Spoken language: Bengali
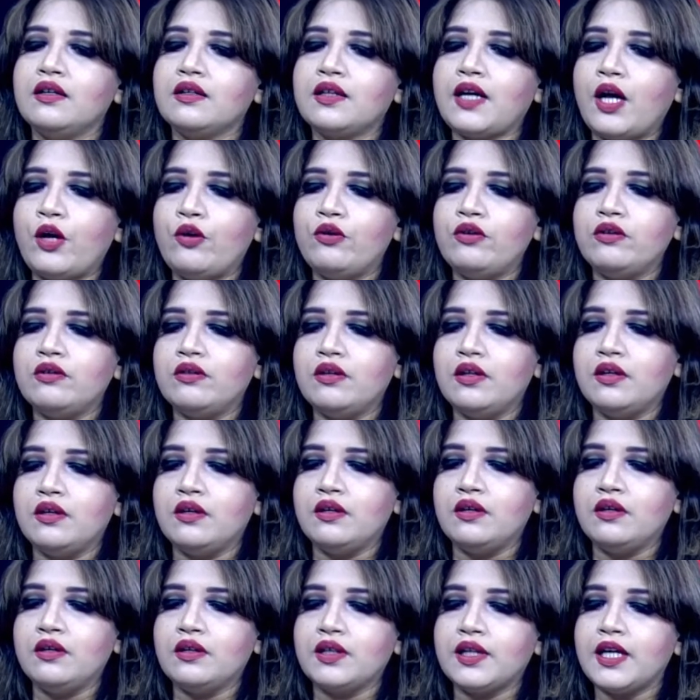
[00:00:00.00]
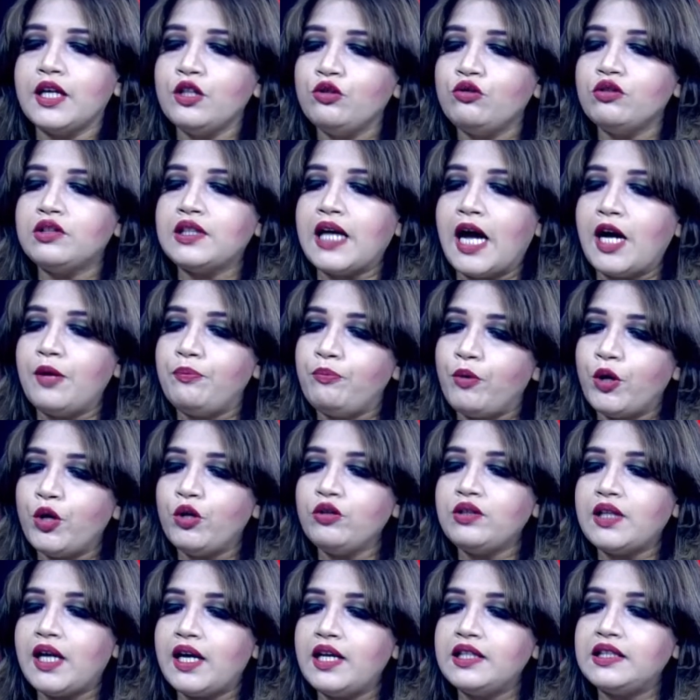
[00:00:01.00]
কারণ কিন্তু তারপরেও
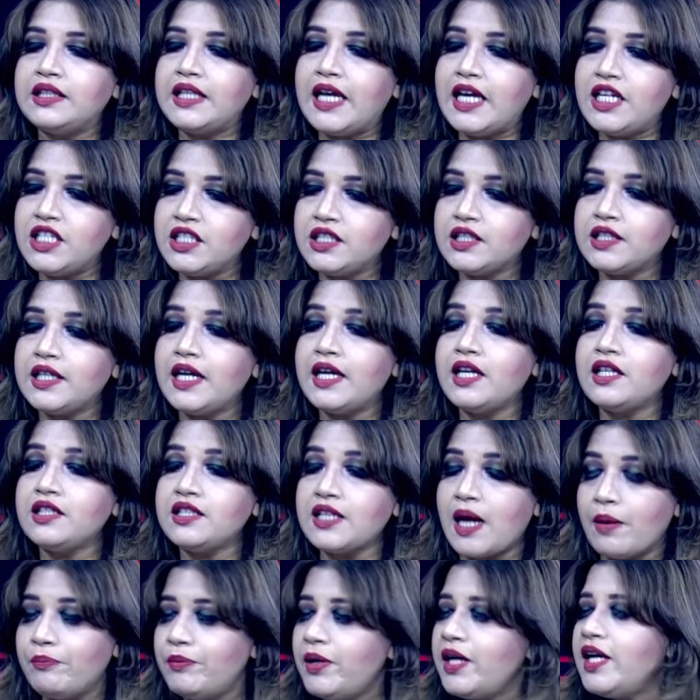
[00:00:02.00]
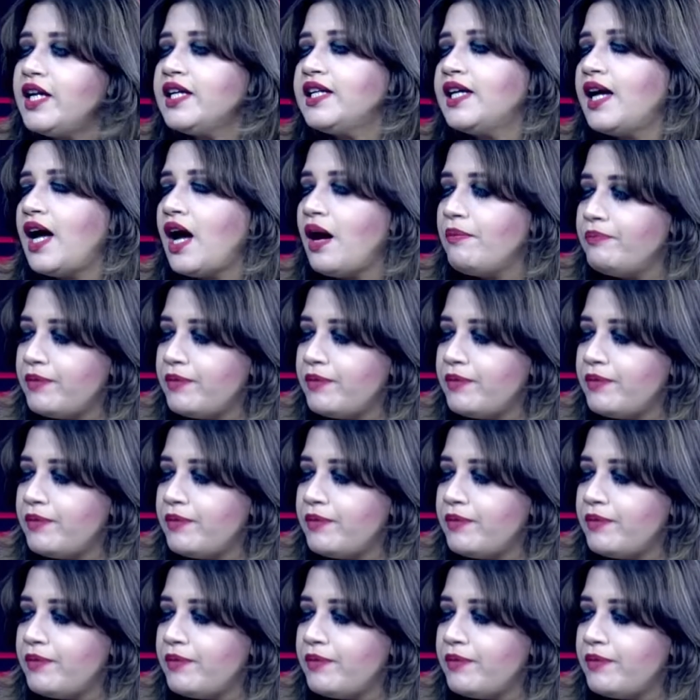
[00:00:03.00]
তারা তেইশকে সামনে রেখে